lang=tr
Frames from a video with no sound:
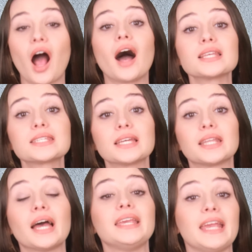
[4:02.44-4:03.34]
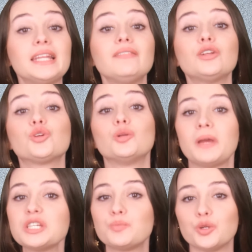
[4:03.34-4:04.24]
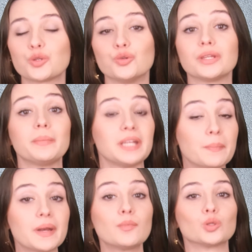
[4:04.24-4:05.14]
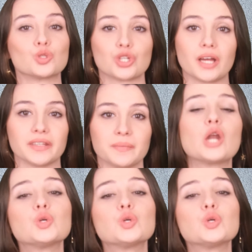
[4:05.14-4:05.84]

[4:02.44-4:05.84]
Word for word: Asya'da 7,5 büyüklüğünde bir deprem olacağını,